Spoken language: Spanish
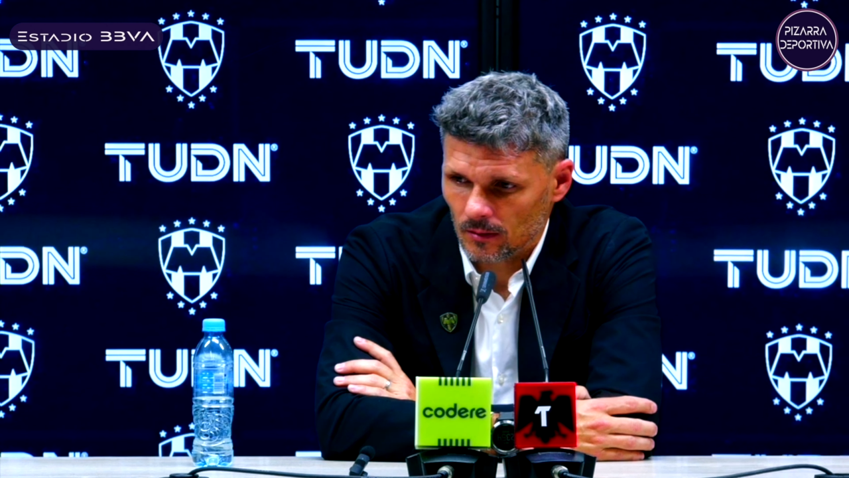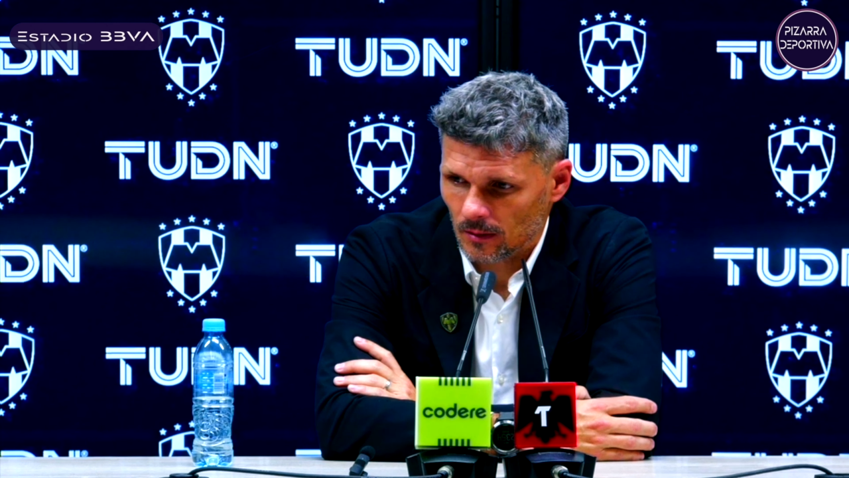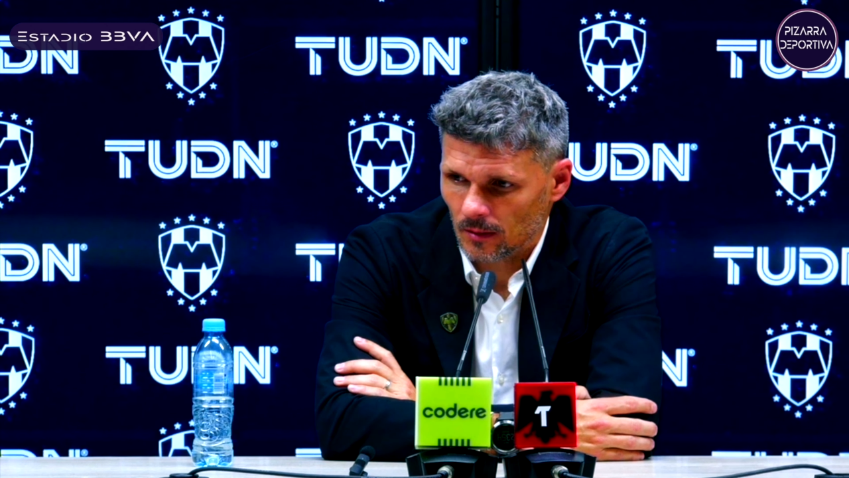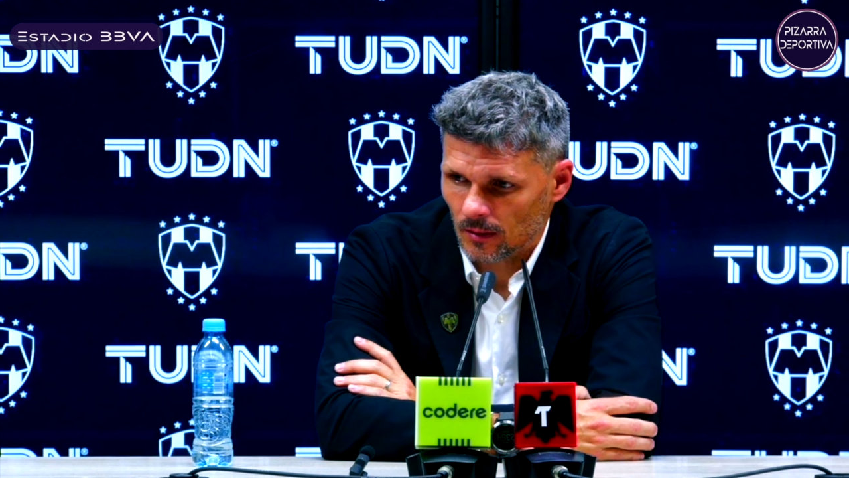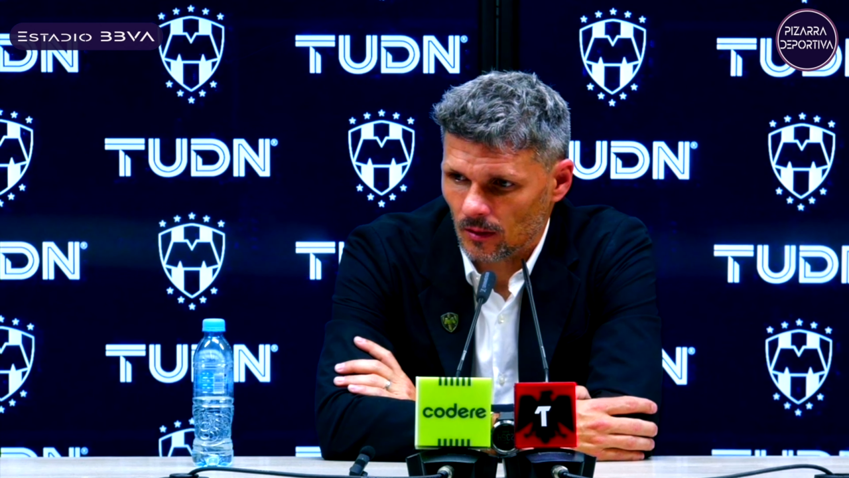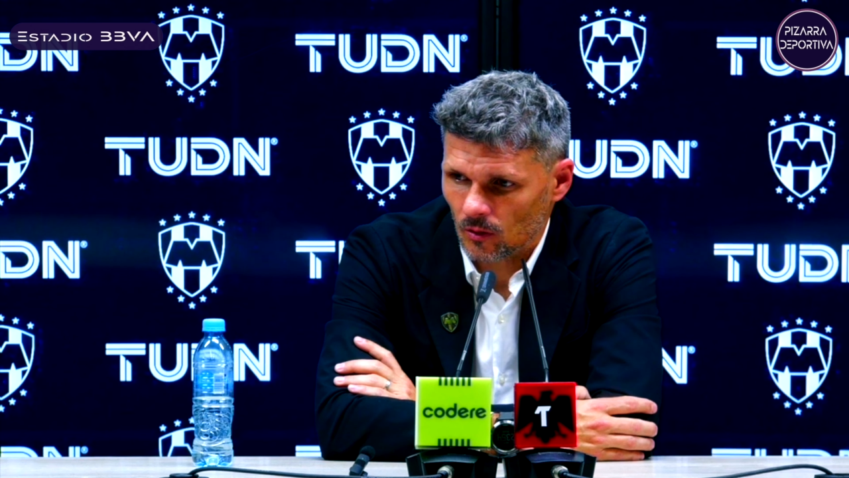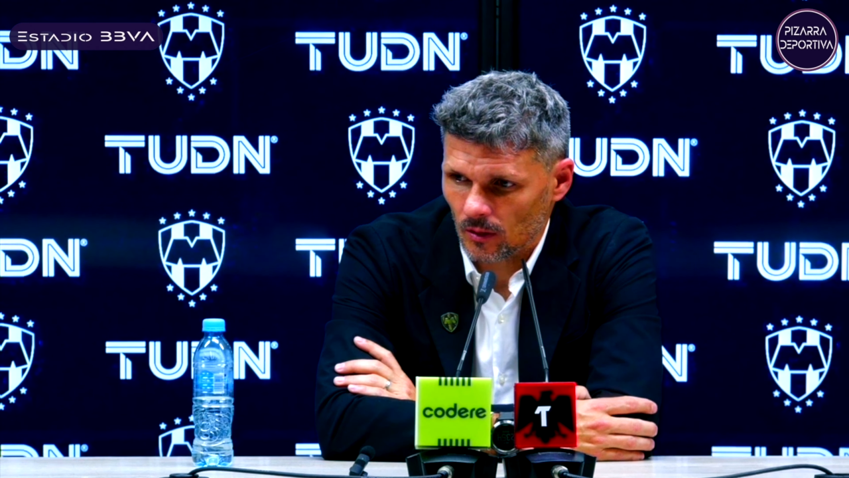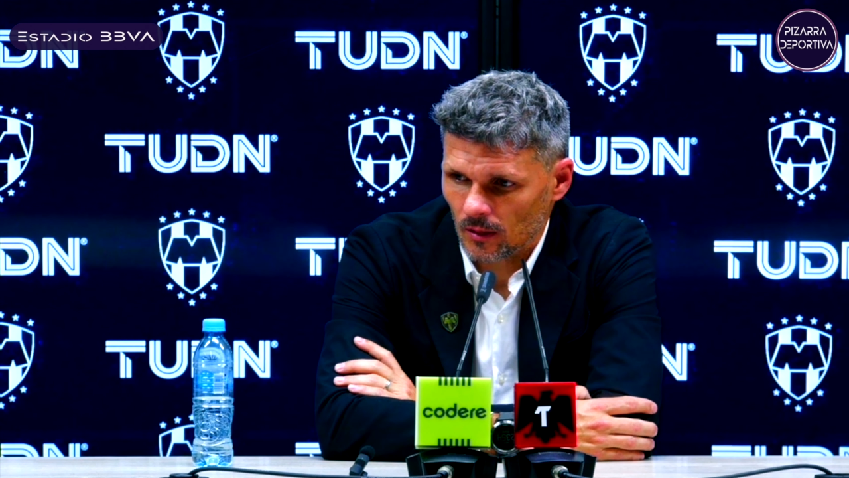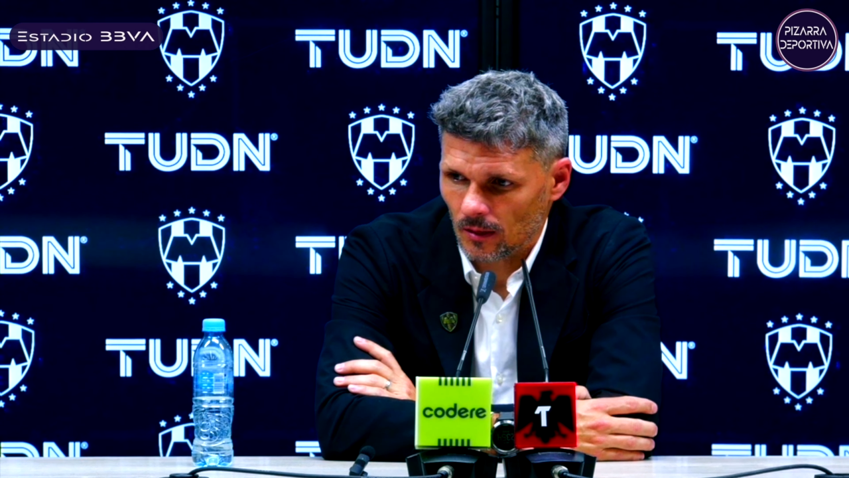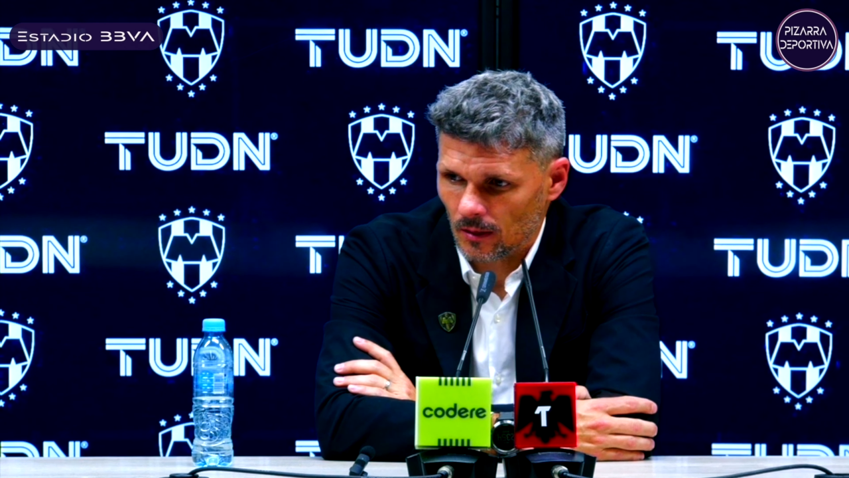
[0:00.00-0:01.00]
Eh, creo
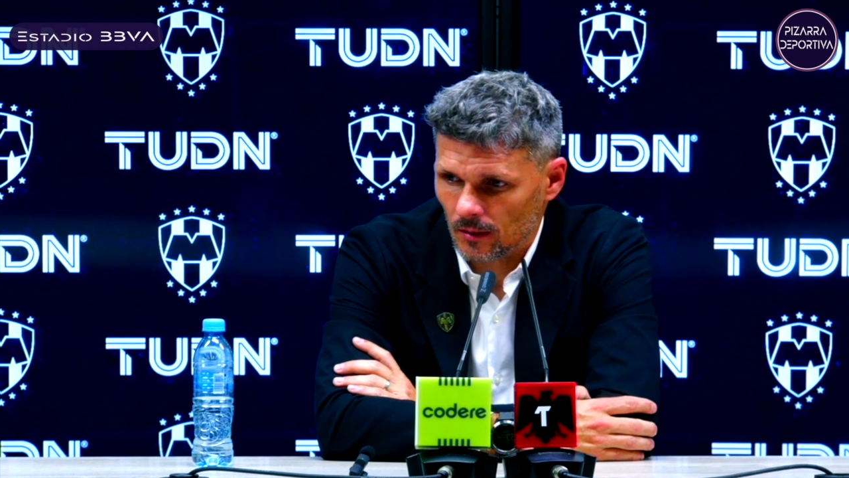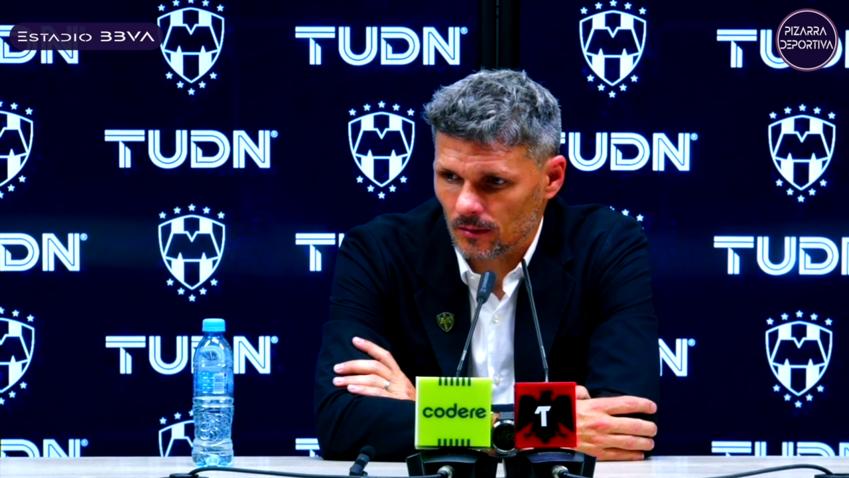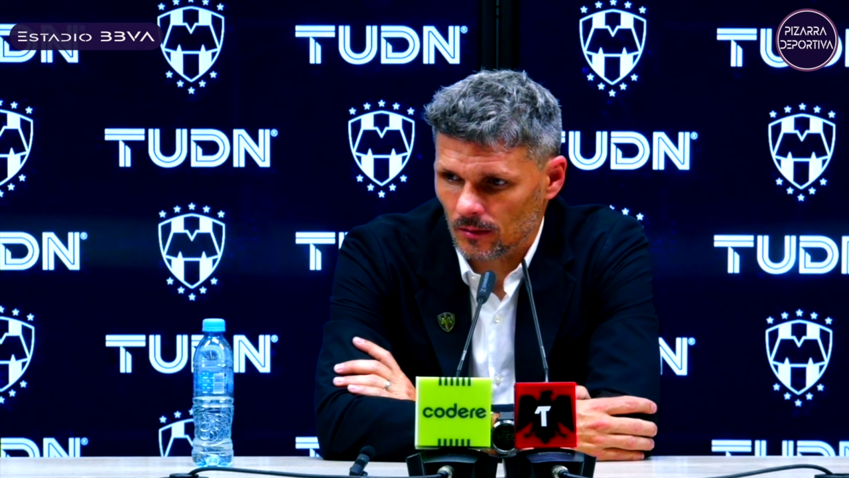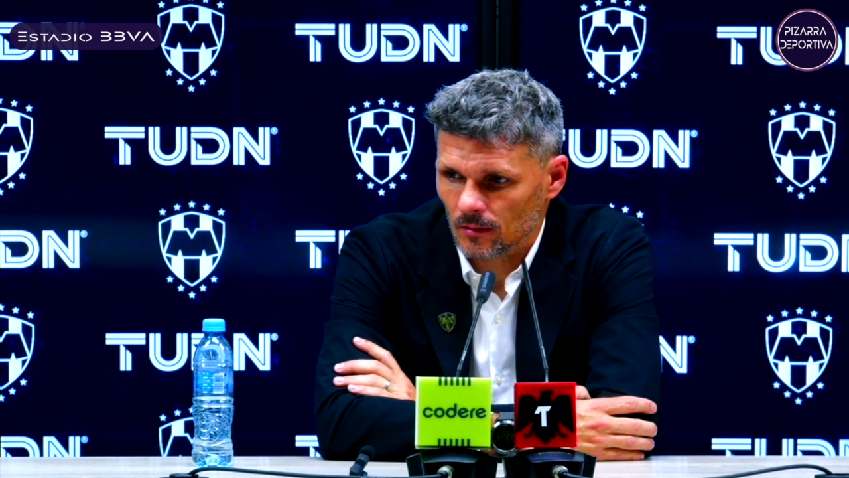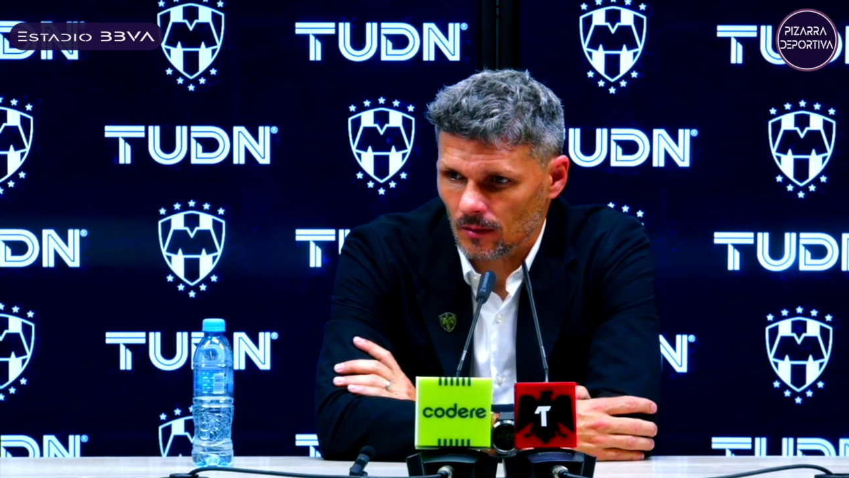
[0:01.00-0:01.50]
que